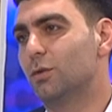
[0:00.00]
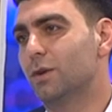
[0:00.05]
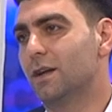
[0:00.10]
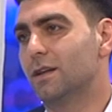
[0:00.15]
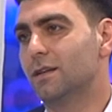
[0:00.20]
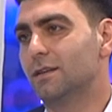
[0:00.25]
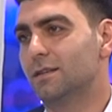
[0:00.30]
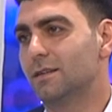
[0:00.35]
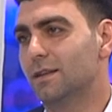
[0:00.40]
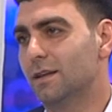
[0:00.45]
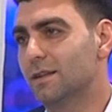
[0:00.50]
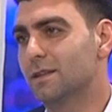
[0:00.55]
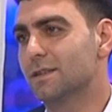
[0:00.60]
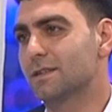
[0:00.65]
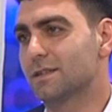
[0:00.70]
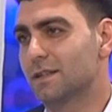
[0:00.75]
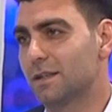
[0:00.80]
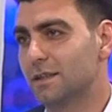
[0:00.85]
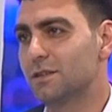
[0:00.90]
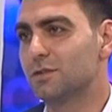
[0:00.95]
koyan
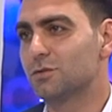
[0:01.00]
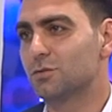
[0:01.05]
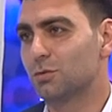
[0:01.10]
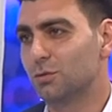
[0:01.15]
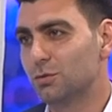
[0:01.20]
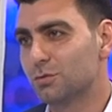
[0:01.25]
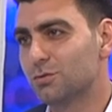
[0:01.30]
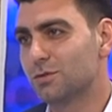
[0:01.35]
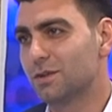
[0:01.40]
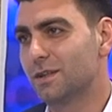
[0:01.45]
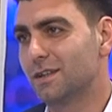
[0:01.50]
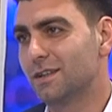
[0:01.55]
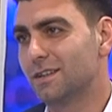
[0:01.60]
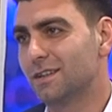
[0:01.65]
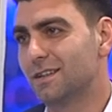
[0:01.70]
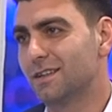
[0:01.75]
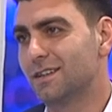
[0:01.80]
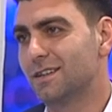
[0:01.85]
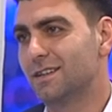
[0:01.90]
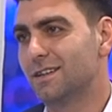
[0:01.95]
herkes galerici olursa
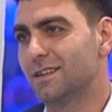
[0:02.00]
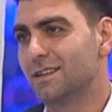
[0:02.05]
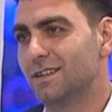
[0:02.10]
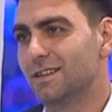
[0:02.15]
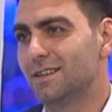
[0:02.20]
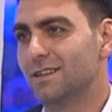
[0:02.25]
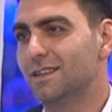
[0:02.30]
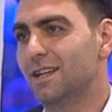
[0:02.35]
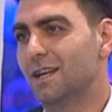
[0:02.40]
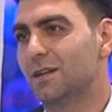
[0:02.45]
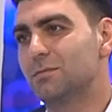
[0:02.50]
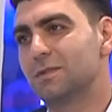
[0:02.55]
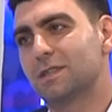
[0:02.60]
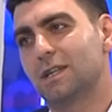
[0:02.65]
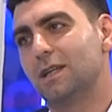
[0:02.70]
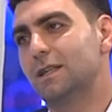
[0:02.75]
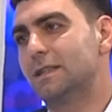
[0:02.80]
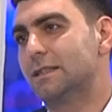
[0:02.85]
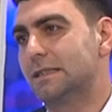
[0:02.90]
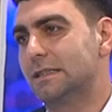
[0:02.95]
yani biz
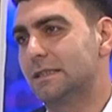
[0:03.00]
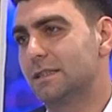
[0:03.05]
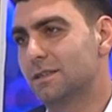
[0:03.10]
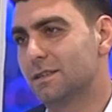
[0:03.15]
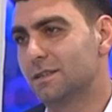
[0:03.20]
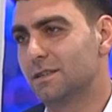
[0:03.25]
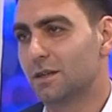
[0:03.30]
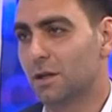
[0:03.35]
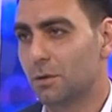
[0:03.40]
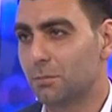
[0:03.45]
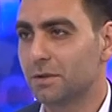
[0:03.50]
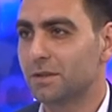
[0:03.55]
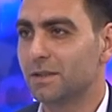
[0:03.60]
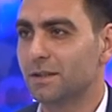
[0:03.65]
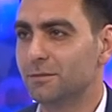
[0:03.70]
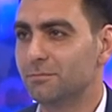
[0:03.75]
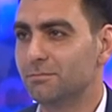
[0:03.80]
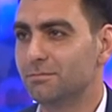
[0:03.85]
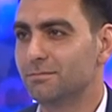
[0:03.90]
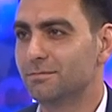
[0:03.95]
galeri sitesini
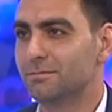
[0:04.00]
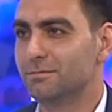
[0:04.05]
kapatalım.